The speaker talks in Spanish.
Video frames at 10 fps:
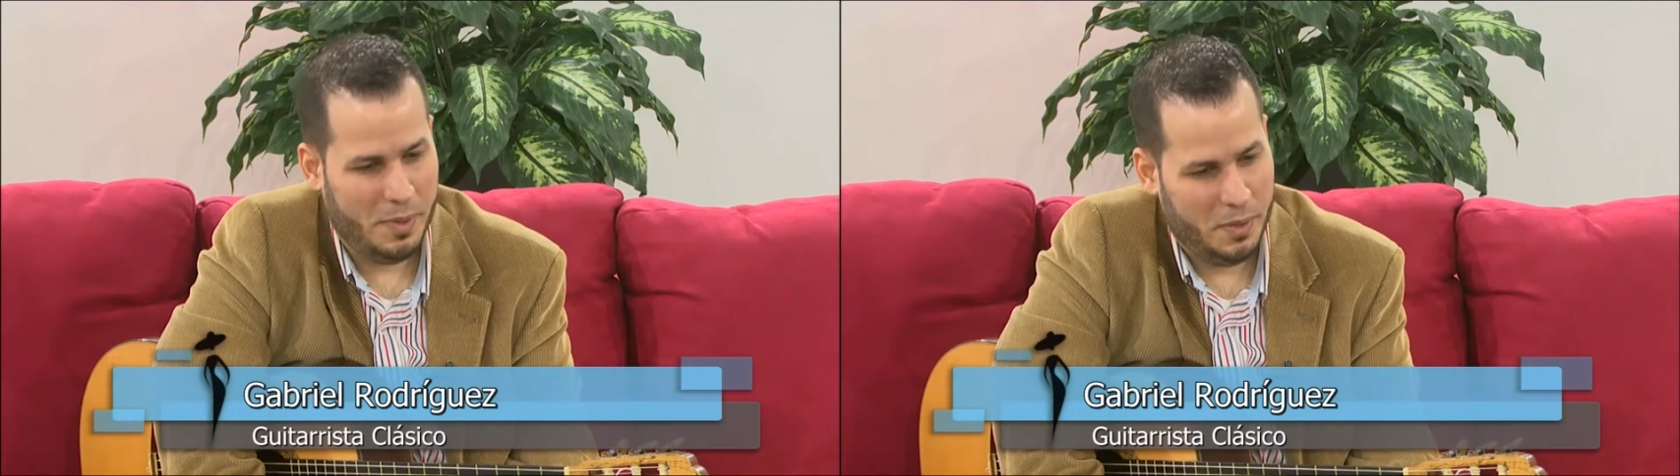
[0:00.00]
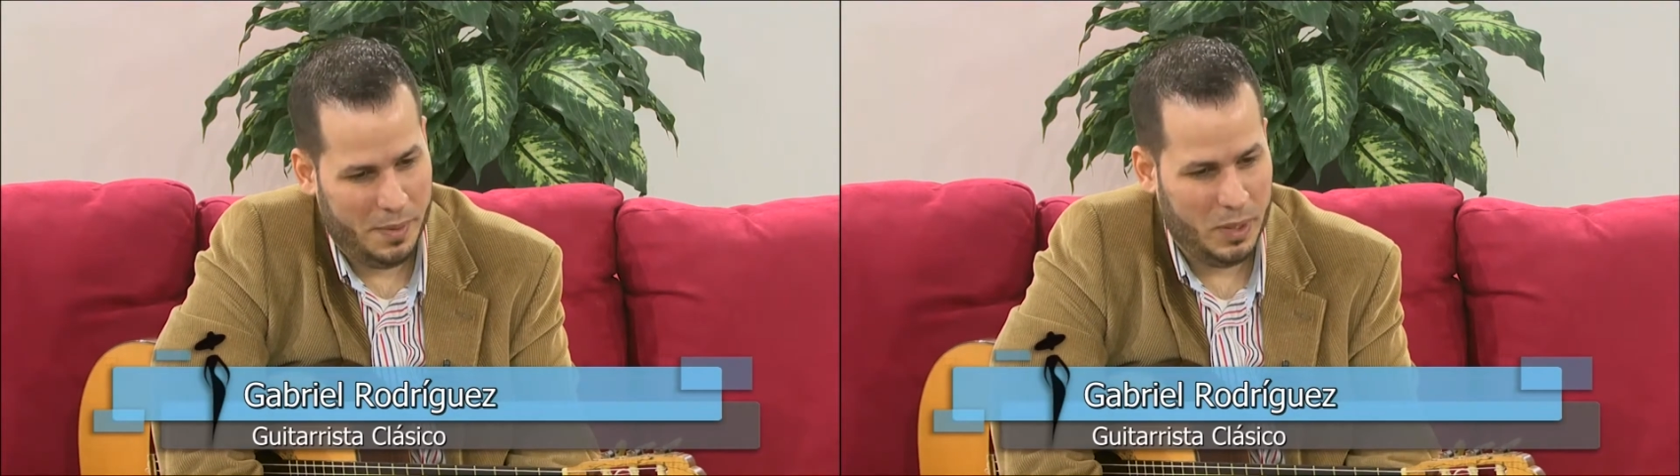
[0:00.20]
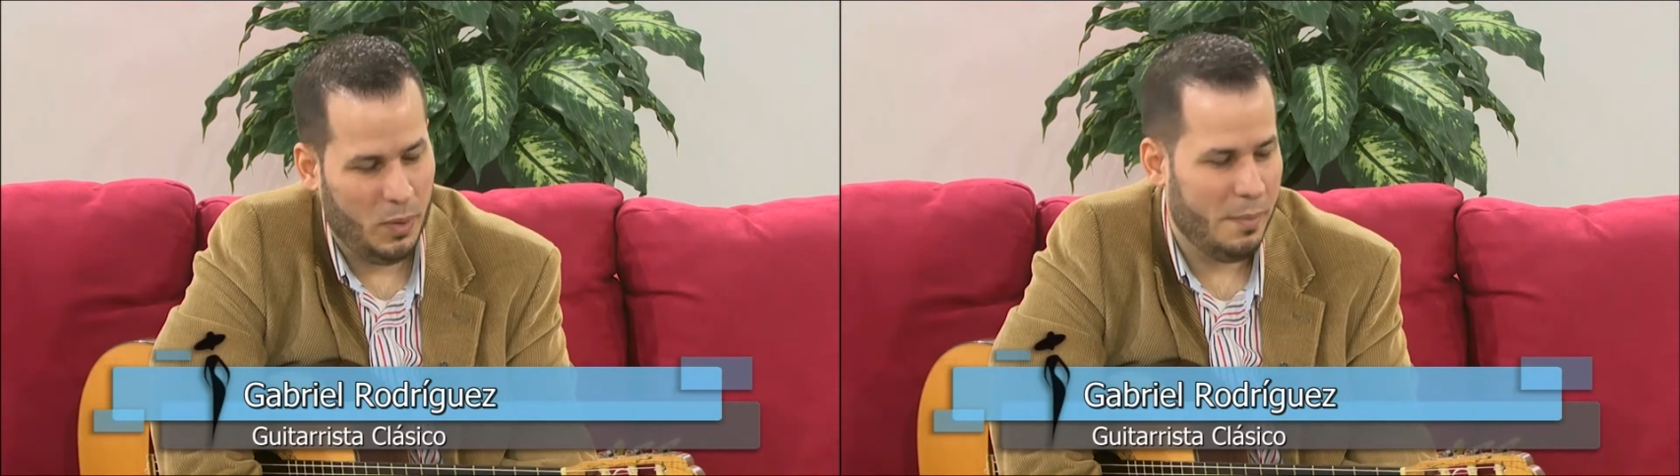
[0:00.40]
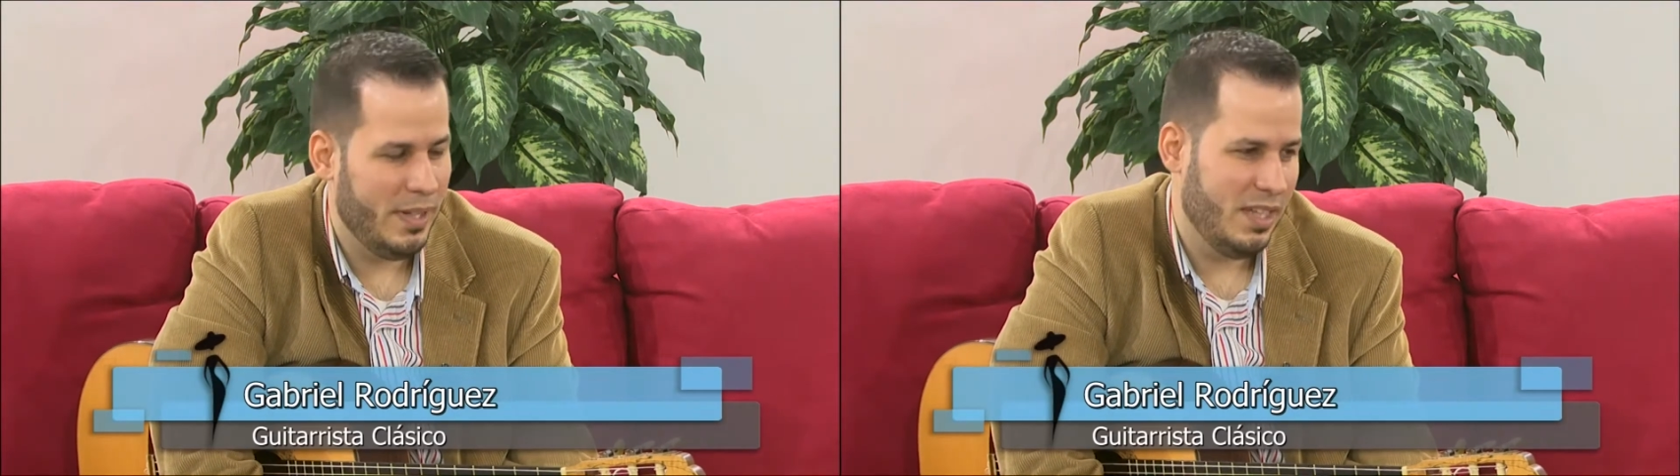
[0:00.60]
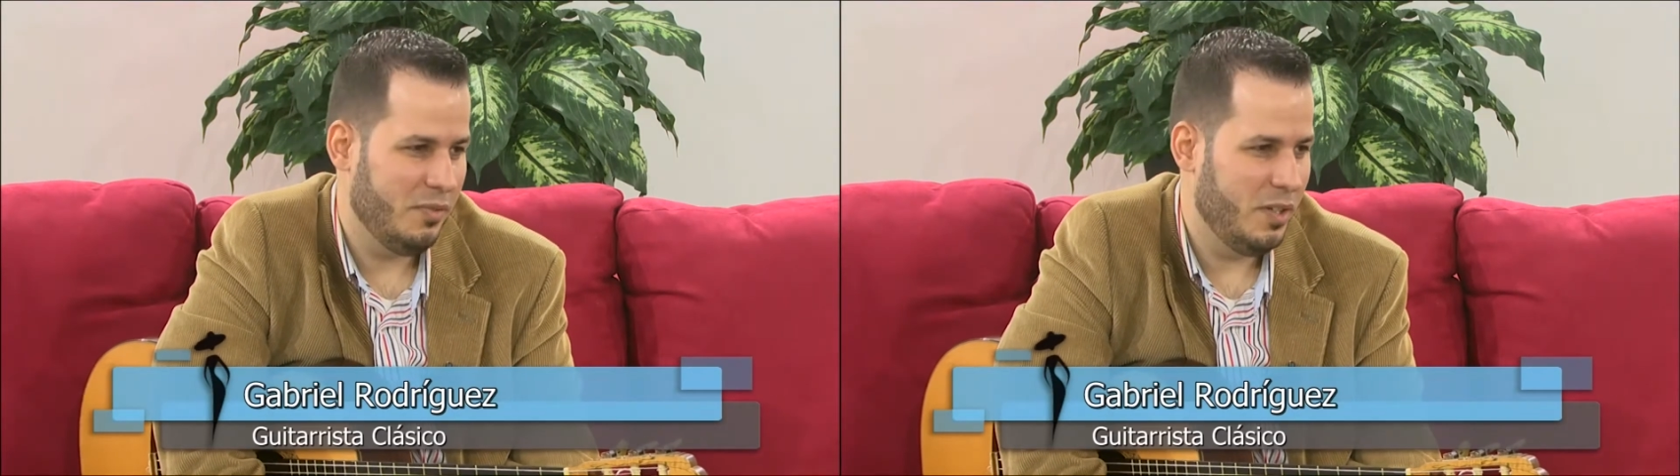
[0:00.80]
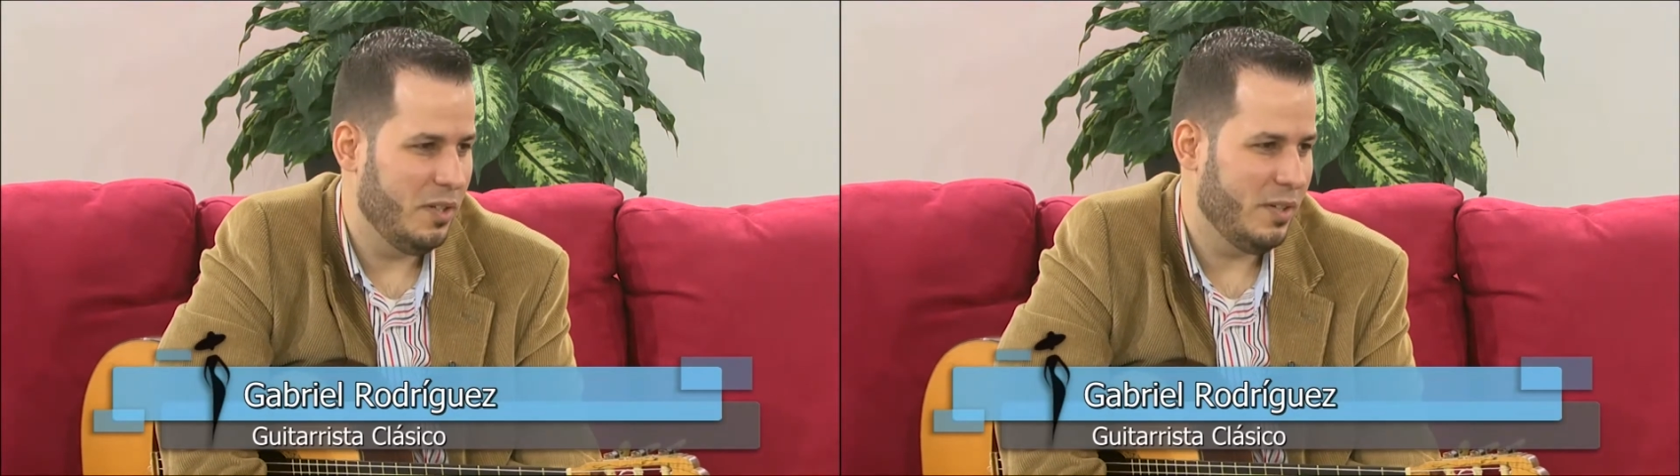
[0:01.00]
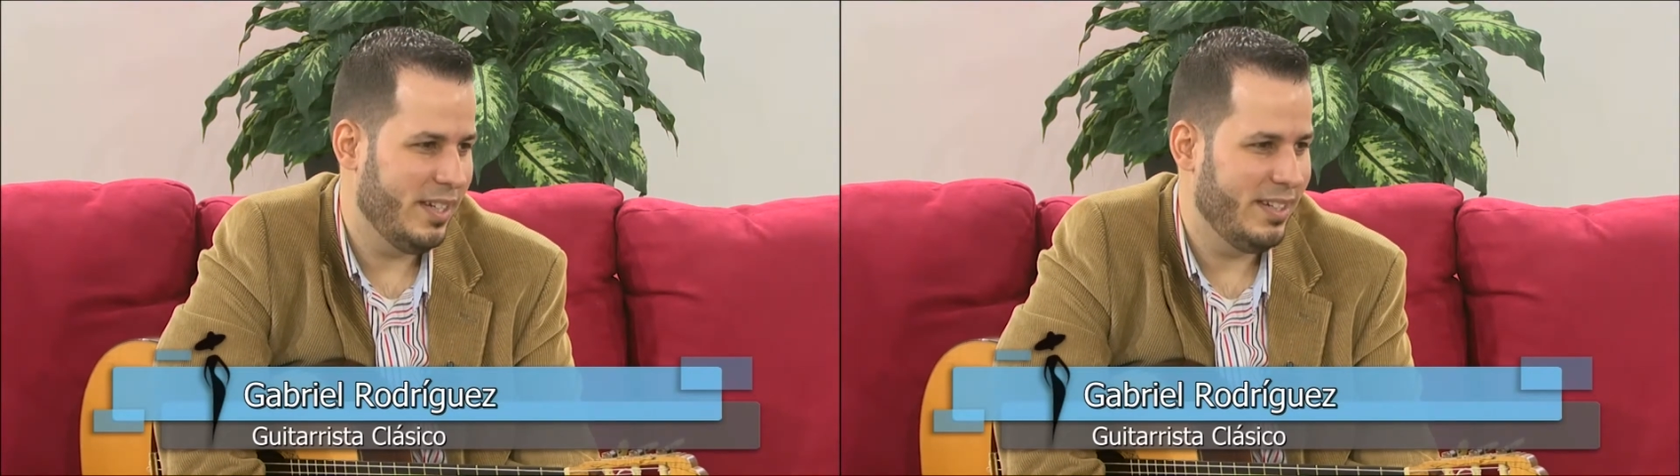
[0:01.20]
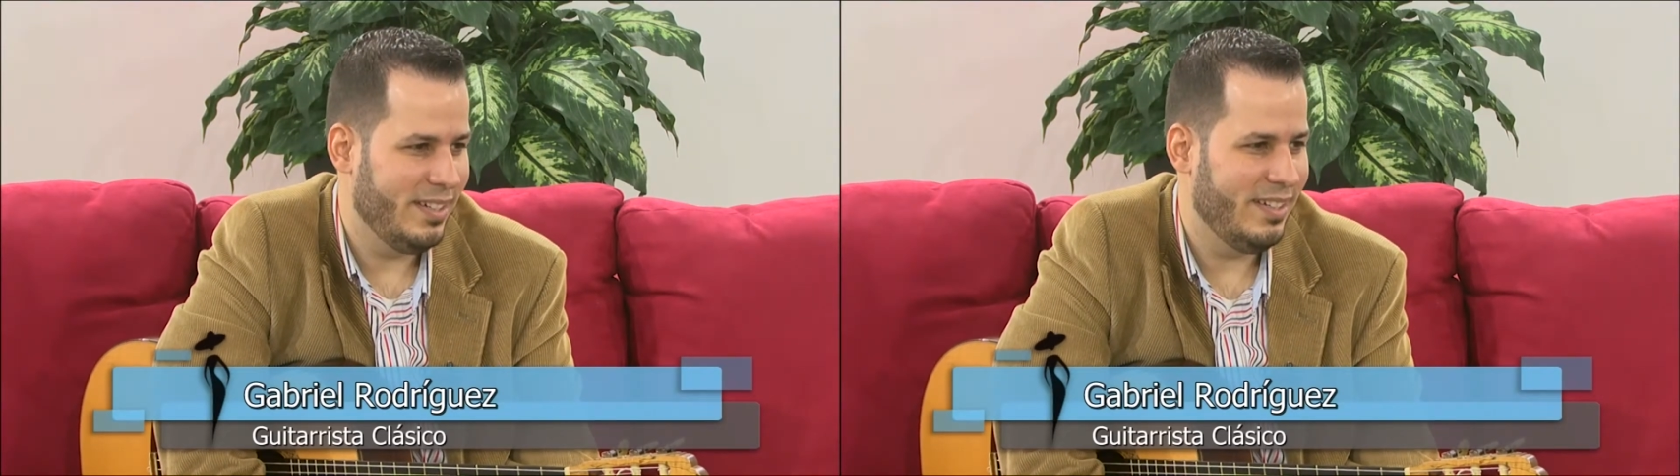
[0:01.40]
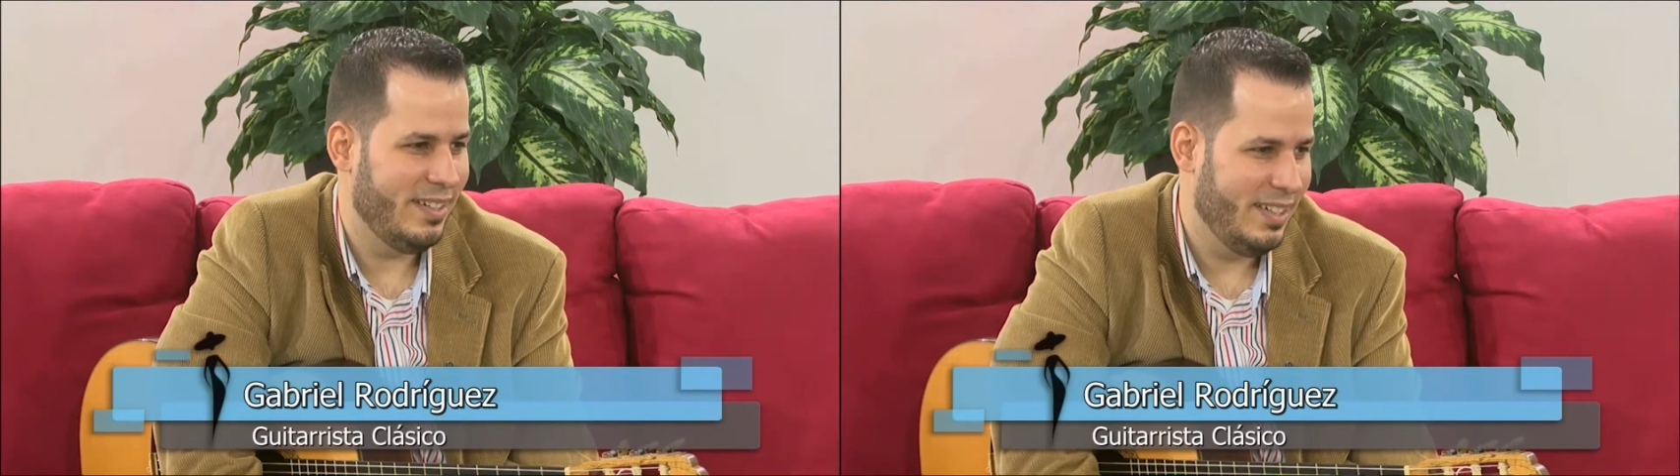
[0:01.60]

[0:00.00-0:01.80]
pero eventualmente fui yo quien,